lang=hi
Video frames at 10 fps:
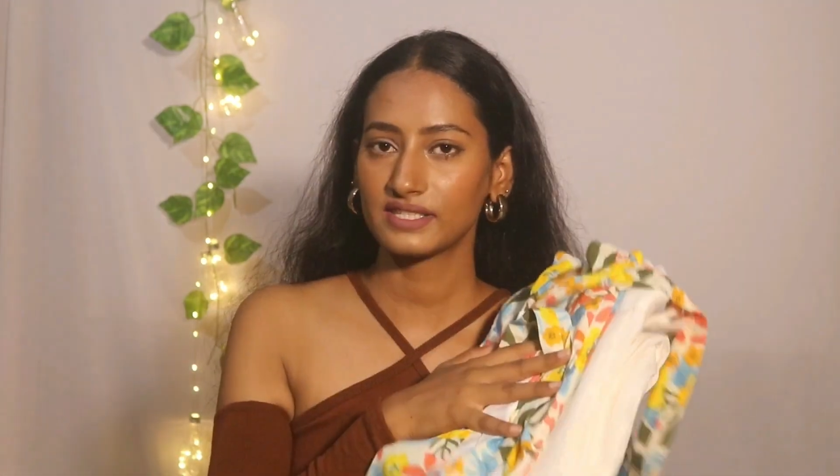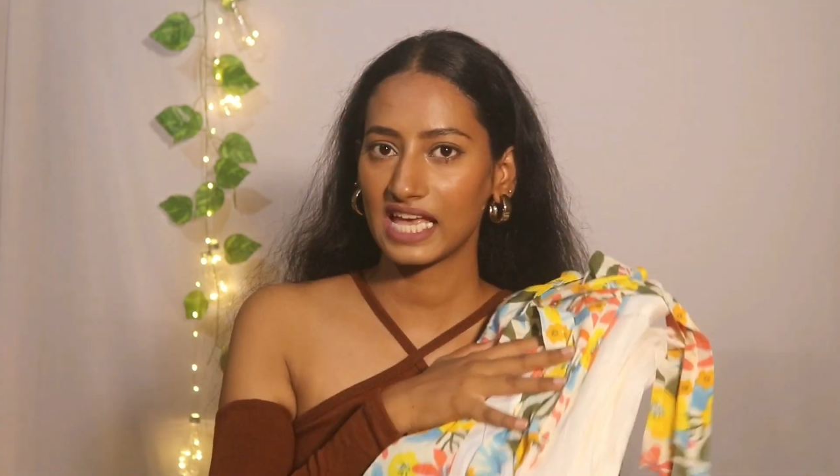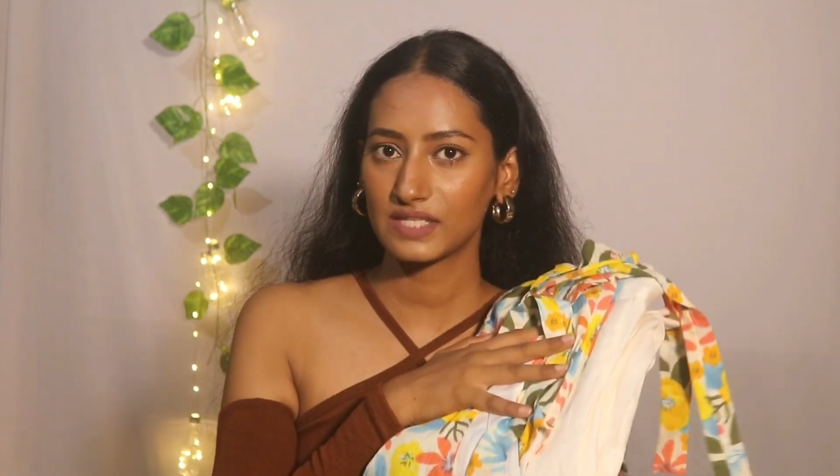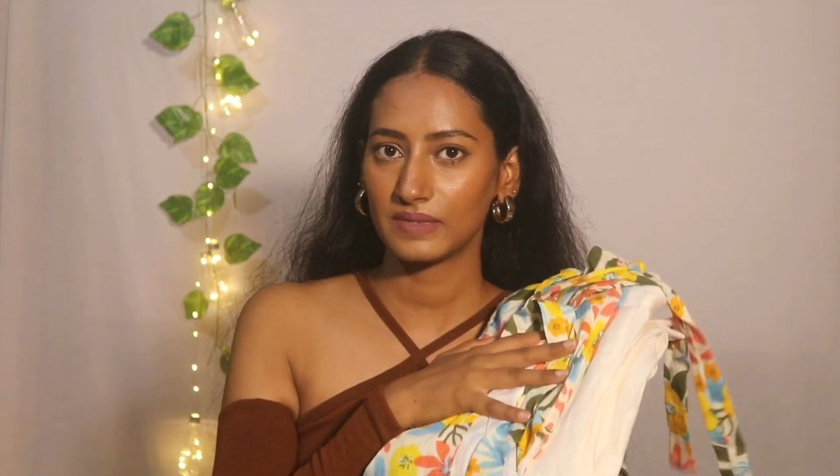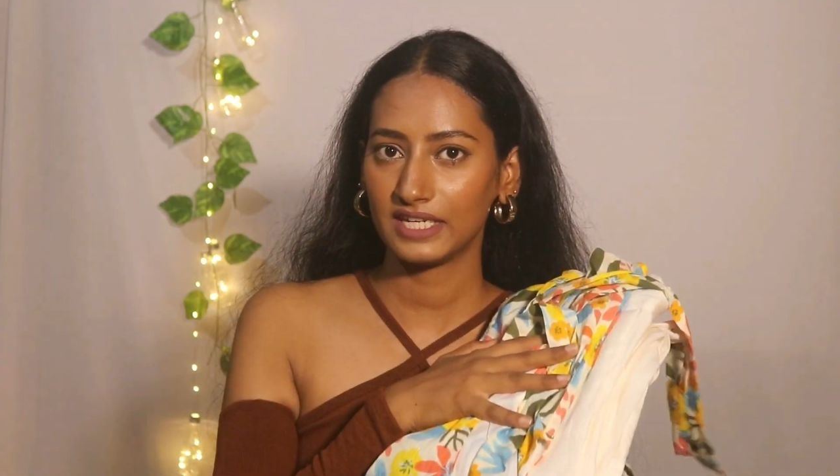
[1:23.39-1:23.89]

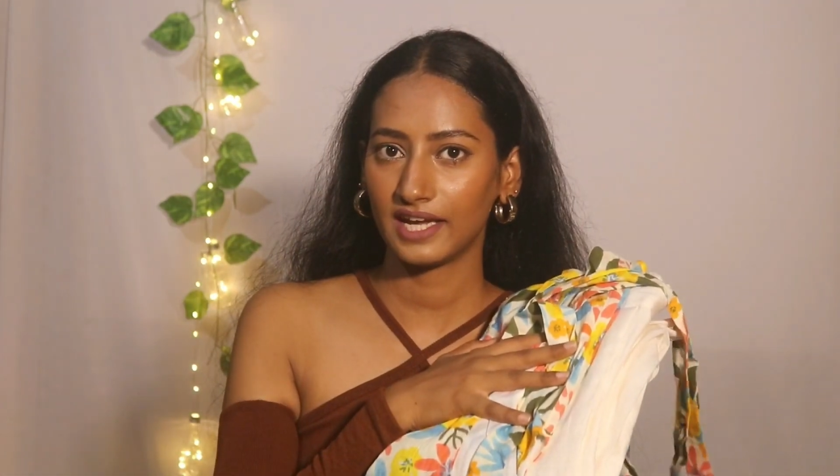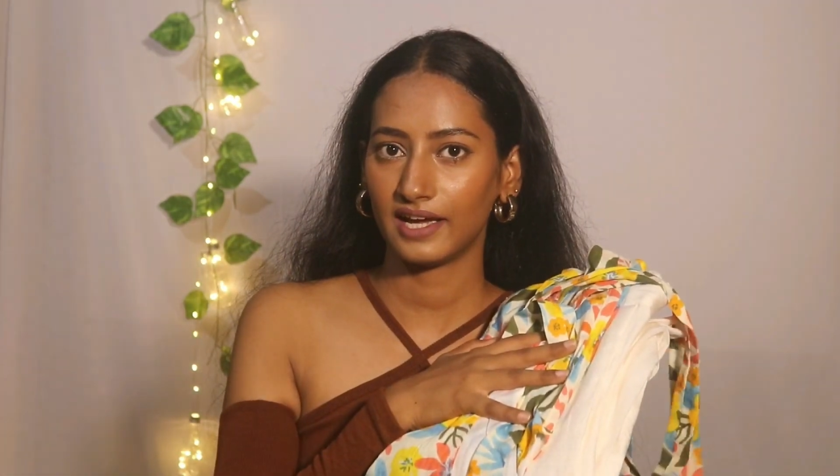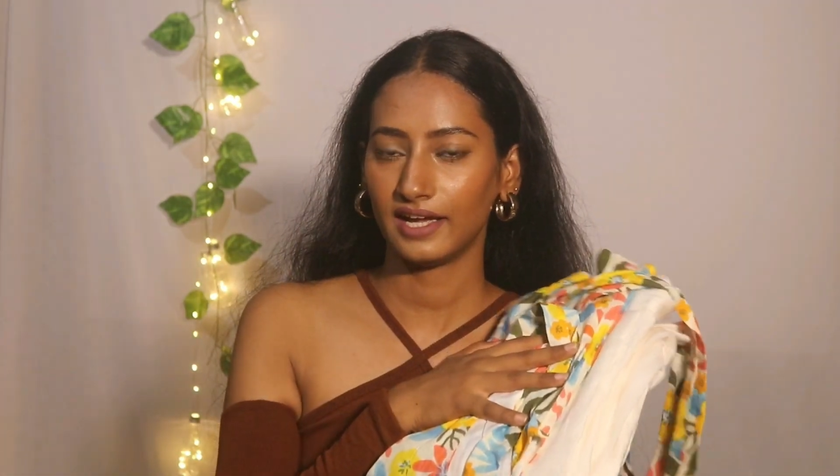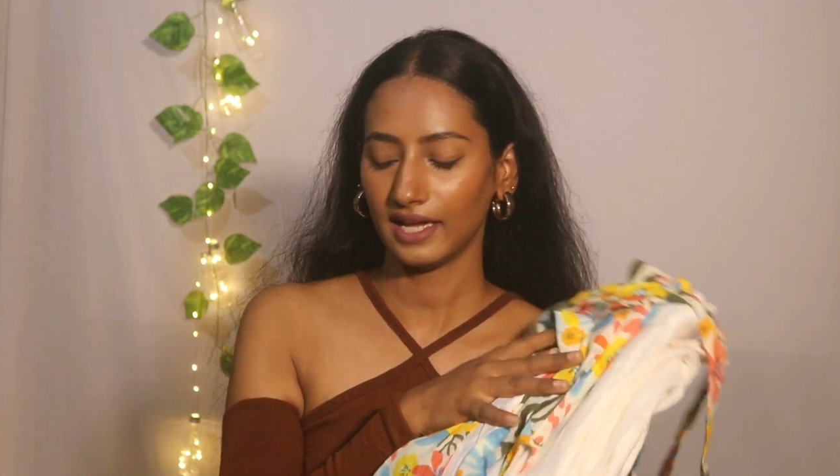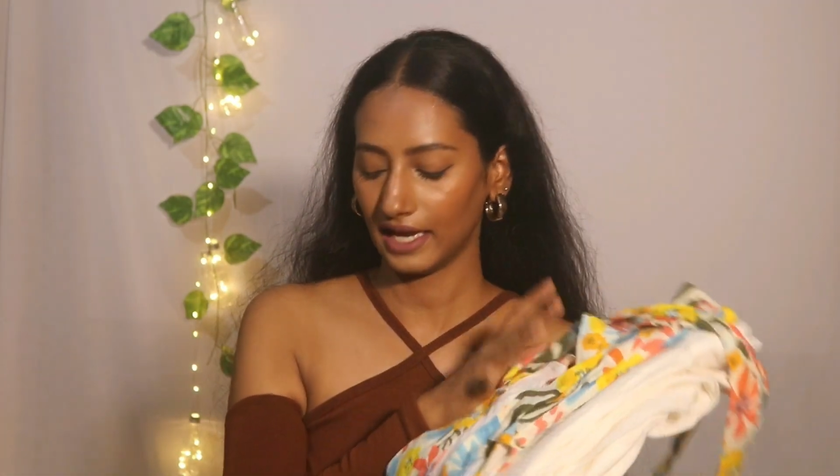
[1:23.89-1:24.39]
साइज में लिया
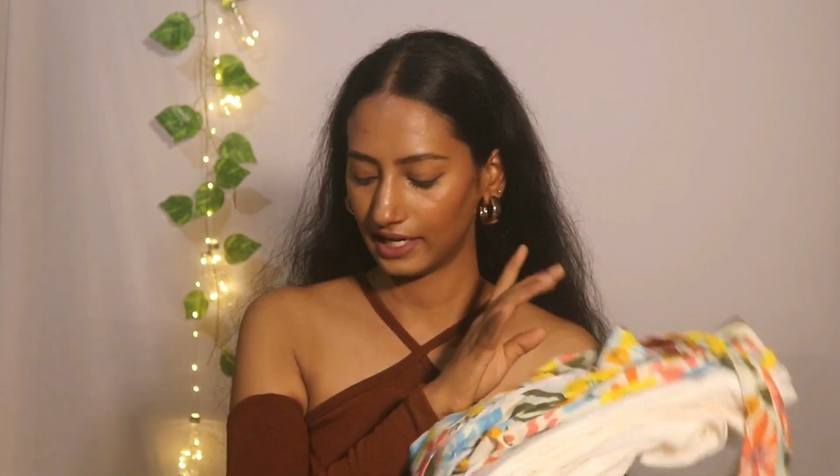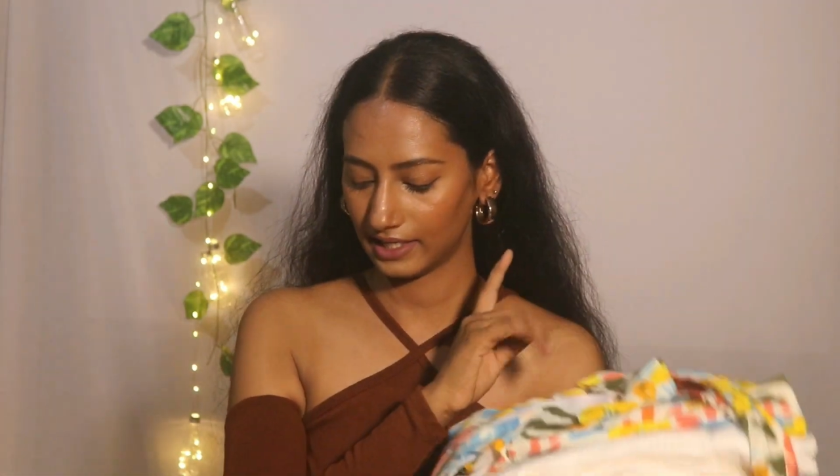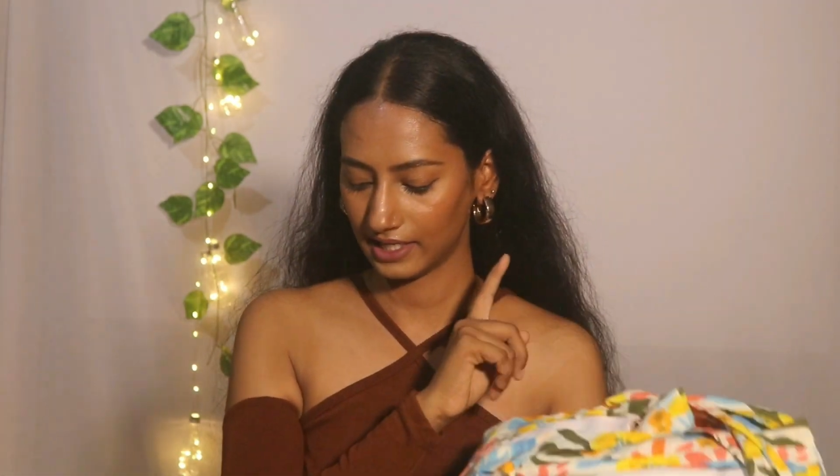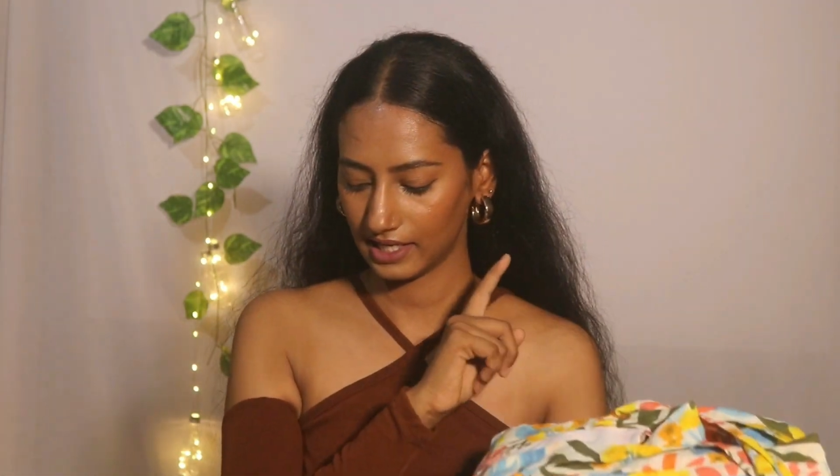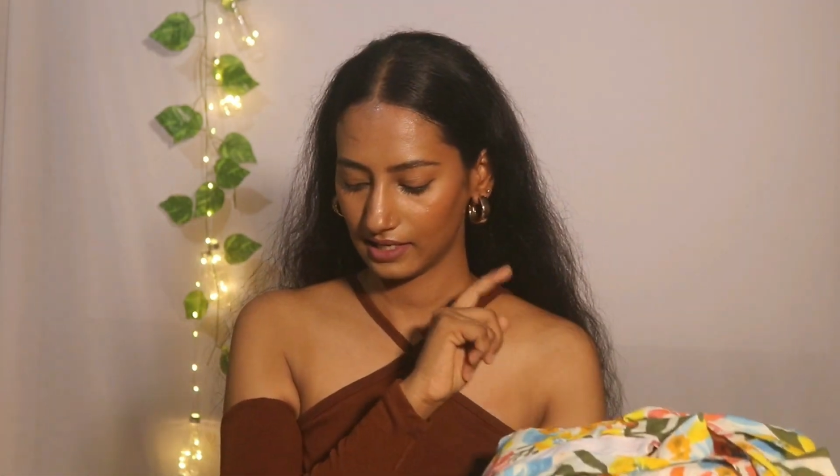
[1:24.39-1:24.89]
है
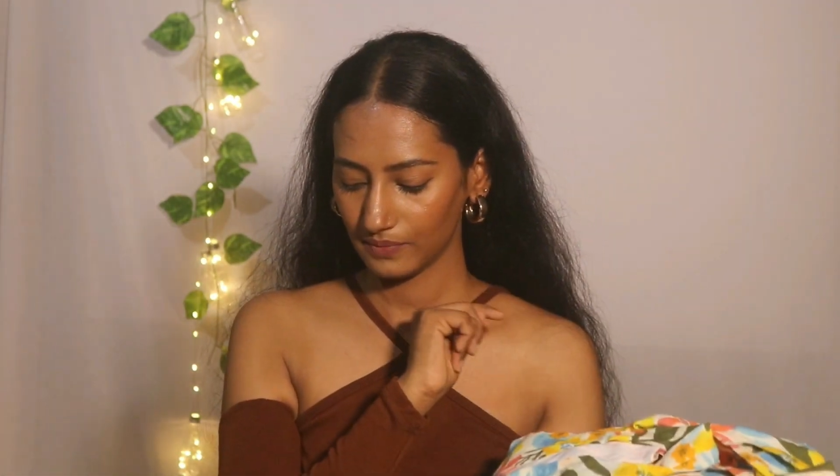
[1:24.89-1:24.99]
एंड ये